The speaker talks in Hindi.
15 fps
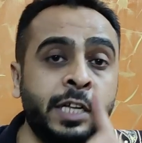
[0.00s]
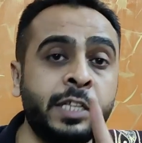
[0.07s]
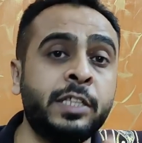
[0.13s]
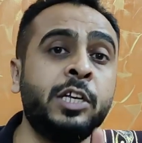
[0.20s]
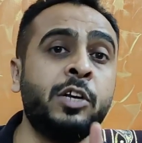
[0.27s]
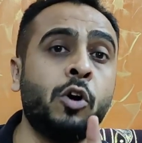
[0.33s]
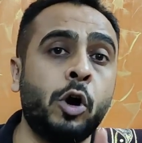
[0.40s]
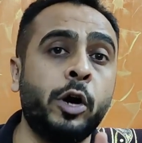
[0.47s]

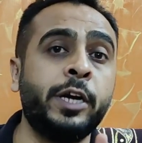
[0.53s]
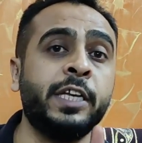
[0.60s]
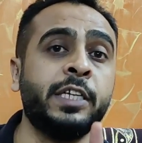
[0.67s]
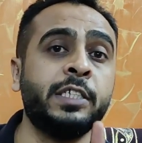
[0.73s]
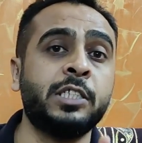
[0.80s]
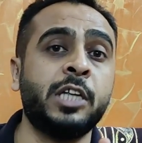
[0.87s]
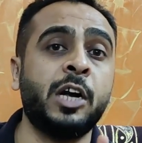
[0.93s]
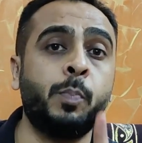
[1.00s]
हिंदी
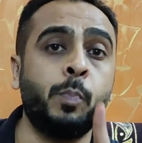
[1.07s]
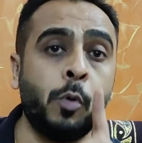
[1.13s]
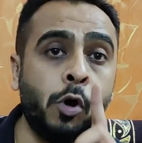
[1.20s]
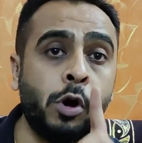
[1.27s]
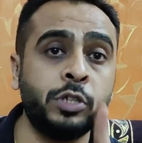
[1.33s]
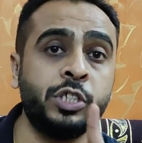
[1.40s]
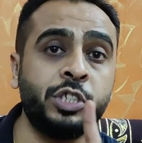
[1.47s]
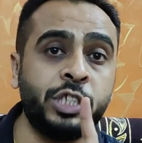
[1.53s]
ऑडियंस तक
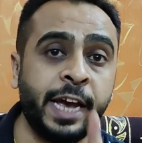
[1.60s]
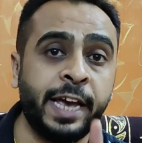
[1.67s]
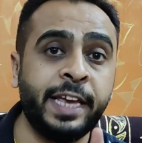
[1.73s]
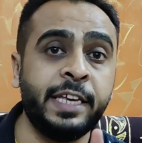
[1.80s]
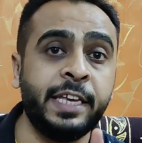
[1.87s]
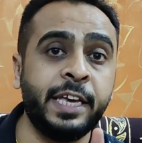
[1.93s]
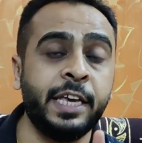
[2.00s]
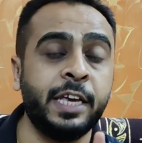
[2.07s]
पहुंच
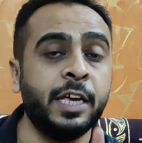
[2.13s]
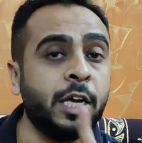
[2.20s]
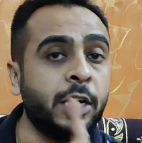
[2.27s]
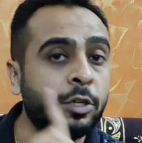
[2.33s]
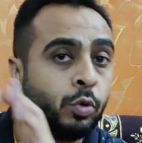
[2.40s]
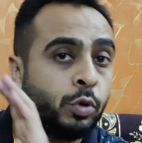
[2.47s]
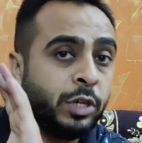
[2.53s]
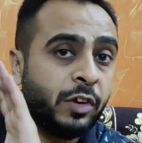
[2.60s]
जाएंगे
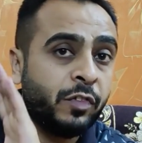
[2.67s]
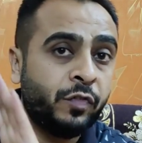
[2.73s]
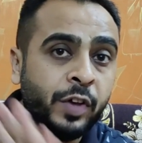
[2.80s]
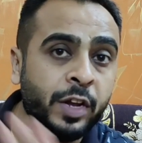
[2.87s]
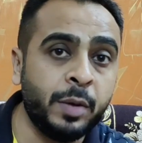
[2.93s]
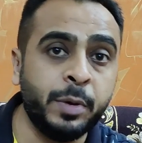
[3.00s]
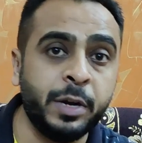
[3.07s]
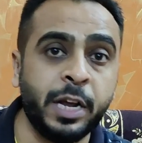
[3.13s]
तो ये
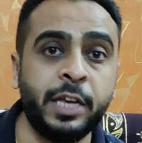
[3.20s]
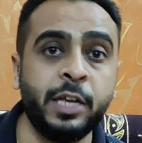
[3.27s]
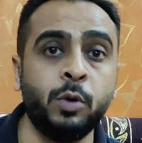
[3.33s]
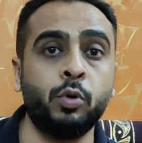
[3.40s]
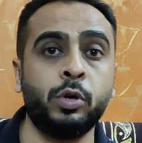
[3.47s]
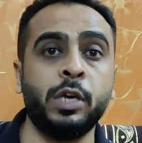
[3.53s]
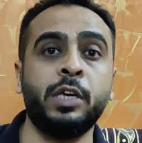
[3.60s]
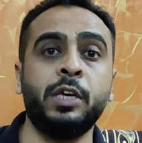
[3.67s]
फिल्म नहीं
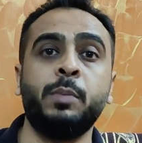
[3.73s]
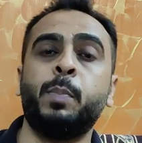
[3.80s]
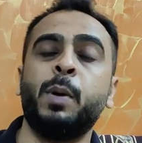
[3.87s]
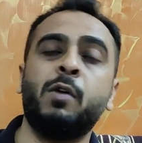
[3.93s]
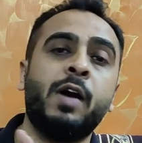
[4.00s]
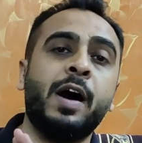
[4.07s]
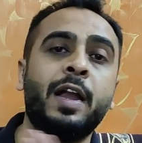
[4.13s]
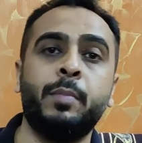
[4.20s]
रुकेगी
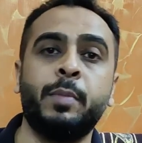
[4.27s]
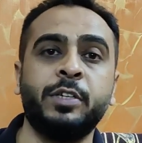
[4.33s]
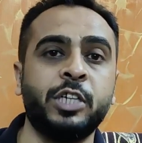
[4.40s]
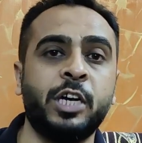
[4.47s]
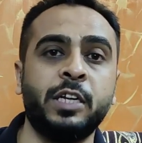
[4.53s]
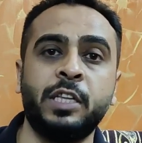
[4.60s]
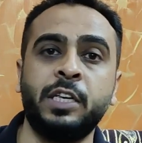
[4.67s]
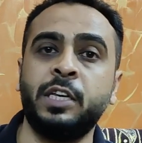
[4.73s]
बवाल
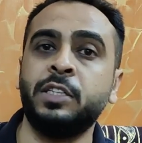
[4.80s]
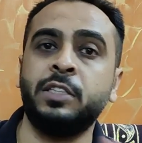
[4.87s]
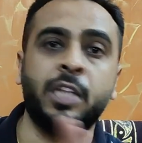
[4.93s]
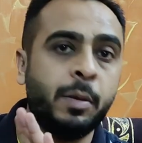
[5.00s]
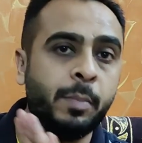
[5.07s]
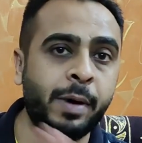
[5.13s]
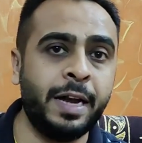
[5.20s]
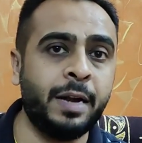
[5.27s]
मचा देगी
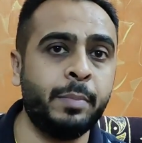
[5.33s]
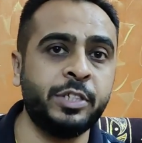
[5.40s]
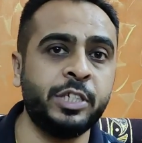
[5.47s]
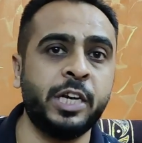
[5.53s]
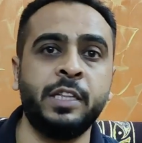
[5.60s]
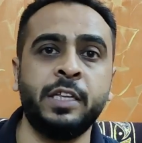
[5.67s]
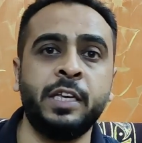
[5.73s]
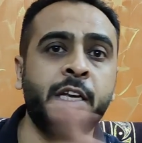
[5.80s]
धमाल
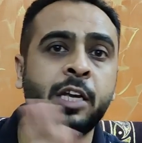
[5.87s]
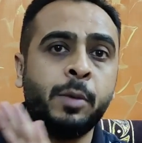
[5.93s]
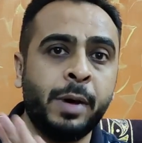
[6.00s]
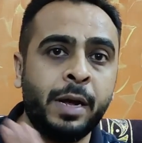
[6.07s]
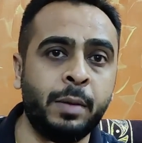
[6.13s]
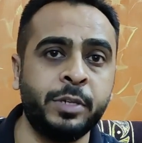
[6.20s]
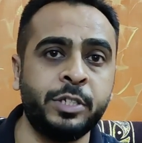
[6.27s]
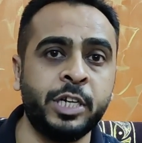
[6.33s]
मचा देगी
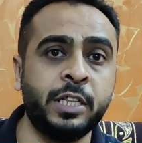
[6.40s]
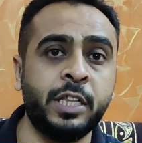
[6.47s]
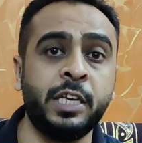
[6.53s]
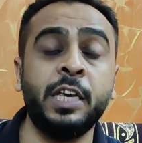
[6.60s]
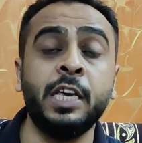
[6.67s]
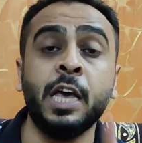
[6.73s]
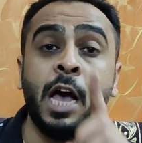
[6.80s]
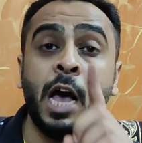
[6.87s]
कमाल मचा
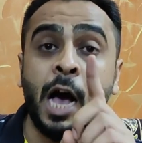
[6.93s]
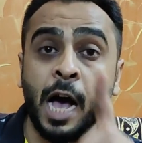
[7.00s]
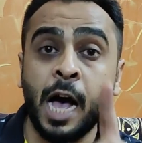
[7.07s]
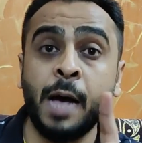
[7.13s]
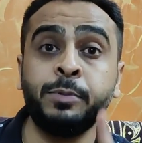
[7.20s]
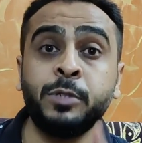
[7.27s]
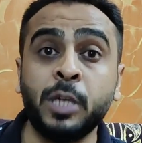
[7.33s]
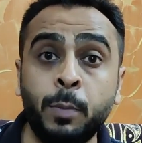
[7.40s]
देगी
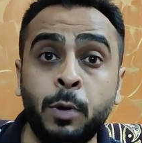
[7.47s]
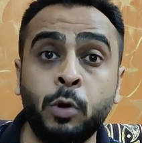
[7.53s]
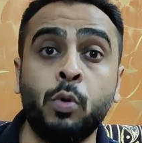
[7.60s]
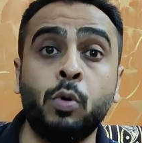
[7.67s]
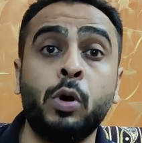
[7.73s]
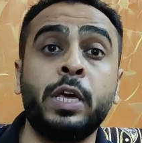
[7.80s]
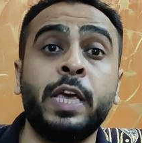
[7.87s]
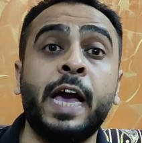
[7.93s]
आप सब
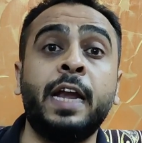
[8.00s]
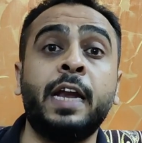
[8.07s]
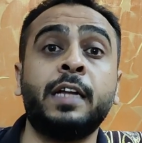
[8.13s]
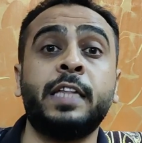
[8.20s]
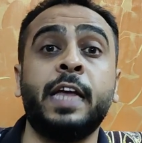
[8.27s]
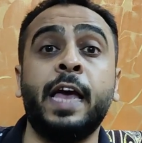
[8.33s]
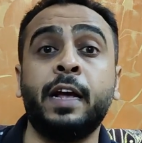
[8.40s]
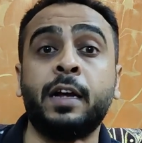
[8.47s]
लोगों को क्या
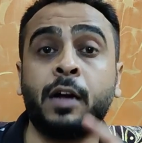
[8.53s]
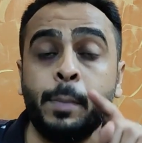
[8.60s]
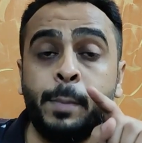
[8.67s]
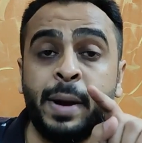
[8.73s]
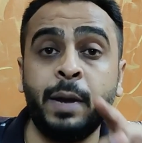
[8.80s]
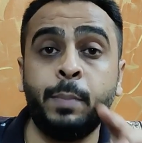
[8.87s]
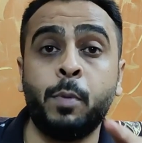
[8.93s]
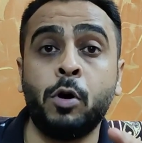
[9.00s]
लगता है
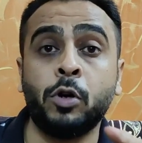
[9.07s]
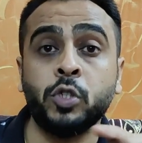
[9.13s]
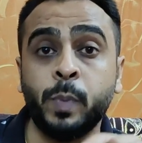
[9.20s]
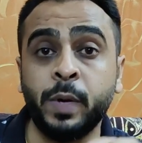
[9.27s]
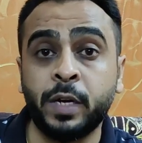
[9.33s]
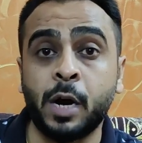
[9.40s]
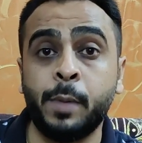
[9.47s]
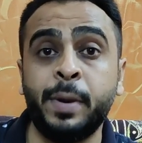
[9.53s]
कमेंट बॉक्स
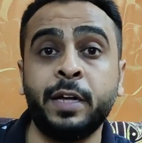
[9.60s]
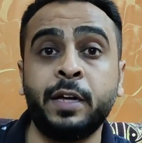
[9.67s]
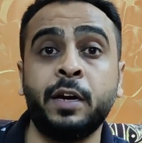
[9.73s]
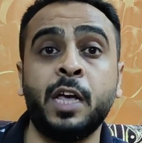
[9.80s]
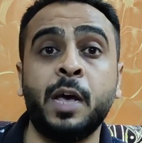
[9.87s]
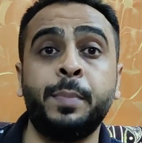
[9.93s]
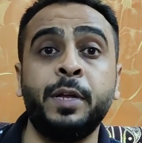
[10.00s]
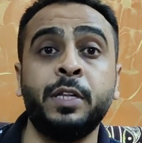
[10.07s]
में कमेंट
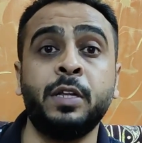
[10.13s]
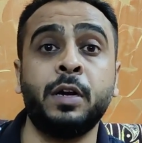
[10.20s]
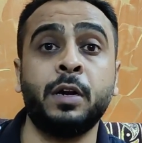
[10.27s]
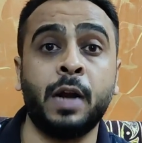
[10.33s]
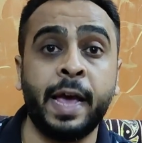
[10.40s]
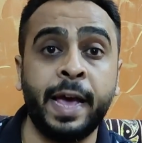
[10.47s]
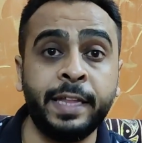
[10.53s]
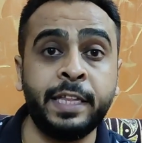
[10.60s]
करके अपनी
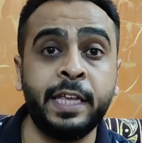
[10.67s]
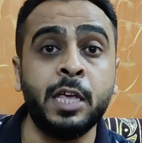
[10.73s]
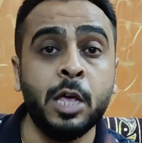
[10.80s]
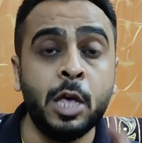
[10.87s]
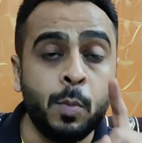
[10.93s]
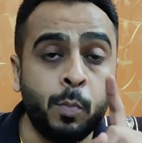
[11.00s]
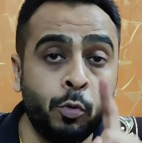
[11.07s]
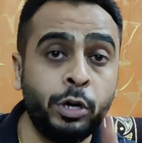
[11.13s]
राय दें
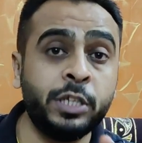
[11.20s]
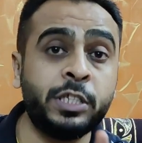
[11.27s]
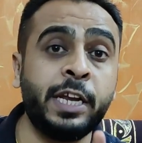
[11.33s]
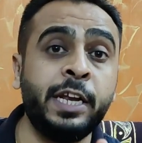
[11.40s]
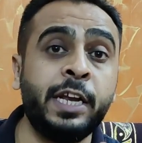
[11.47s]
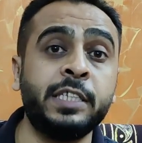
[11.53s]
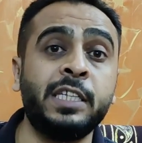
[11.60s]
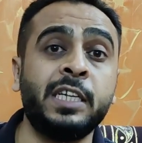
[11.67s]
पूरी
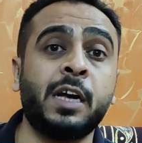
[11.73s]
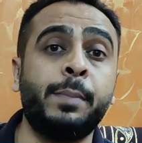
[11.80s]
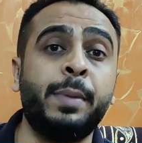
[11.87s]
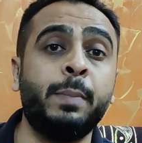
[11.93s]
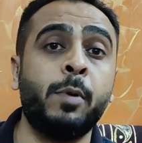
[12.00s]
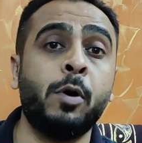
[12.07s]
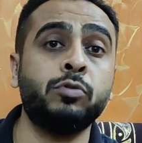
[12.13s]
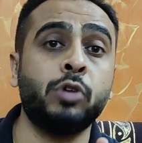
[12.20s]
तरीके से
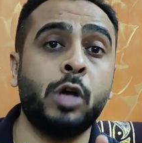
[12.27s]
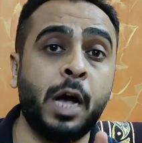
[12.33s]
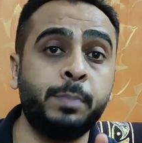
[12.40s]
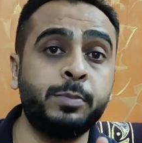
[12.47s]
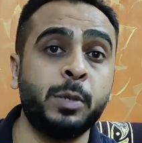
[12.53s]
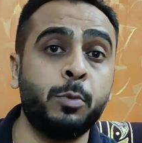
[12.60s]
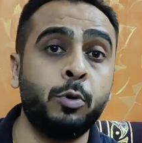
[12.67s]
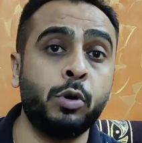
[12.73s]
कमेंट बॉक्स
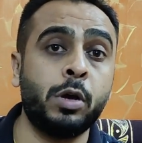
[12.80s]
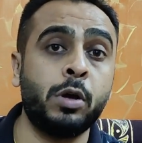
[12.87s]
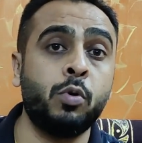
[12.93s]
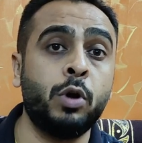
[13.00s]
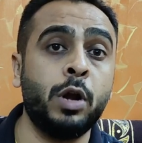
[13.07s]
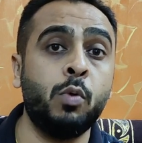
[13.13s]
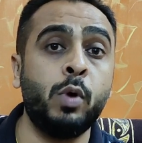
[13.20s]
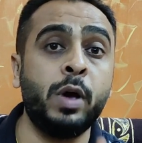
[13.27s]
आप सब लोगों का
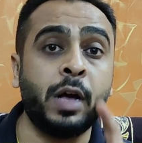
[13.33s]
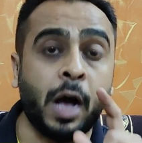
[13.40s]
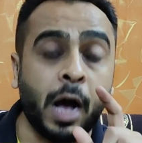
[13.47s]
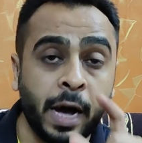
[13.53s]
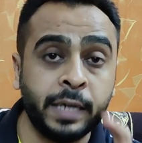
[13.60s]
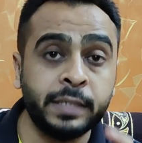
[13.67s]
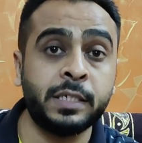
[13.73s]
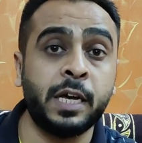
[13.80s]
खुला हुआ है
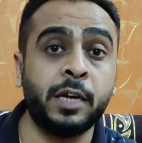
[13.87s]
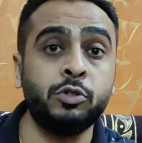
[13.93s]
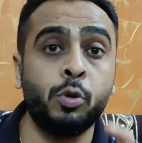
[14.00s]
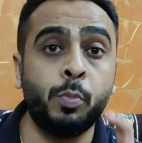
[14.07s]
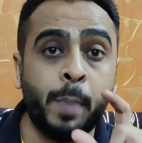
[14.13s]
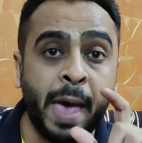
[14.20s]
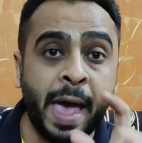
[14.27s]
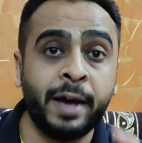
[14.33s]
खासकर
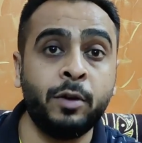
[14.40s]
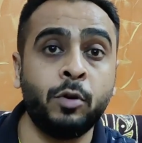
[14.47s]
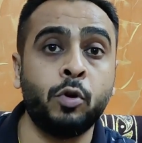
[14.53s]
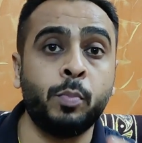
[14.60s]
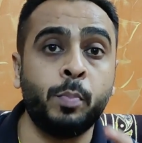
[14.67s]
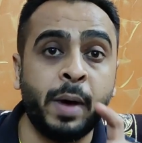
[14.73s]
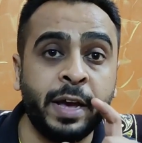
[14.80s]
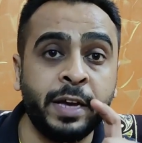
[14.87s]
जो
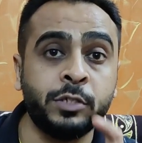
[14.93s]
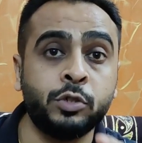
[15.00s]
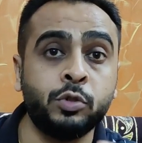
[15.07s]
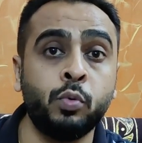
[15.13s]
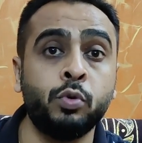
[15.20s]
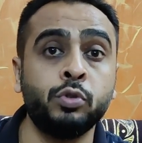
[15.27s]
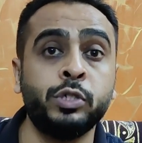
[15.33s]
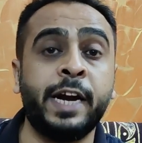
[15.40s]
बैंगलोर
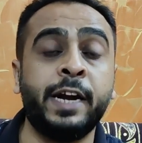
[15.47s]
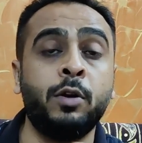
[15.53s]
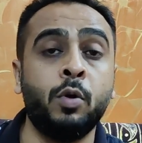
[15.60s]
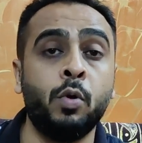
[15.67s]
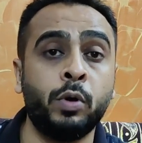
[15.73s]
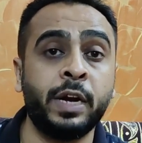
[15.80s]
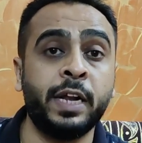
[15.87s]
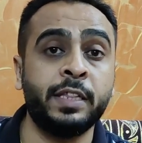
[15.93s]
मैसूर साइड
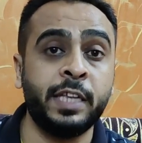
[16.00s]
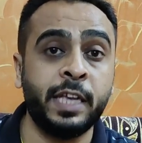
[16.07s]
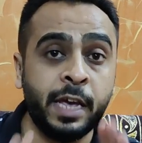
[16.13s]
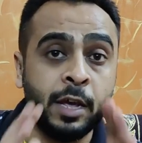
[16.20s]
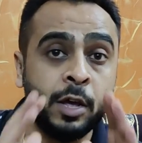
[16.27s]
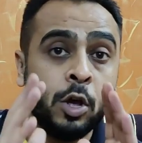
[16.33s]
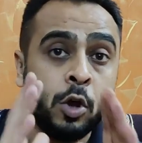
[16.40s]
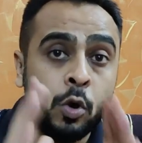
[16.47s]
लोग रहते
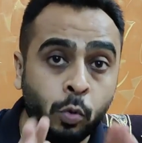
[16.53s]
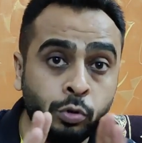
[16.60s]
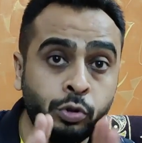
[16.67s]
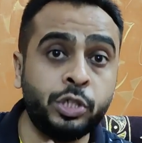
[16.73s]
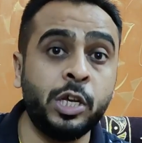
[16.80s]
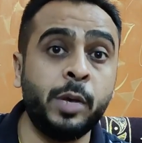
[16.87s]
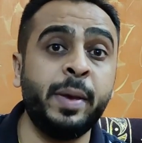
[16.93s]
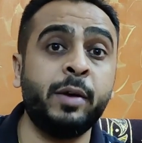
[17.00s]
हैं
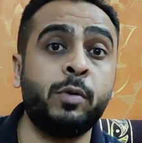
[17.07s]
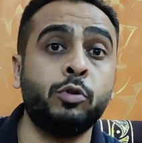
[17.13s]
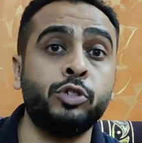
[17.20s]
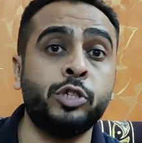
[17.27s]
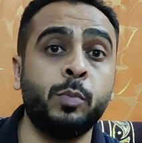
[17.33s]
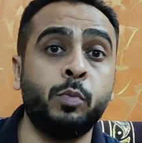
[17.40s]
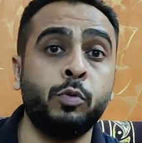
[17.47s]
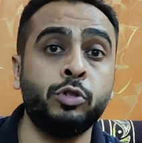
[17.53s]
उनसे मैं
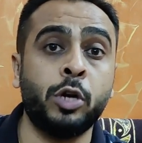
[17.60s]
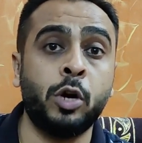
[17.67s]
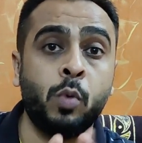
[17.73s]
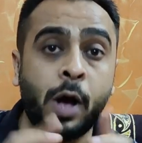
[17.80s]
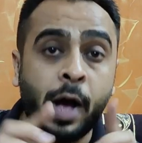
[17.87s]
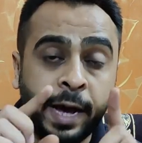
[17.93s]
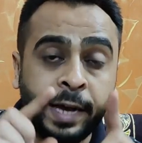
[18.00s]
क्वेश्चन पूछ रहा हूं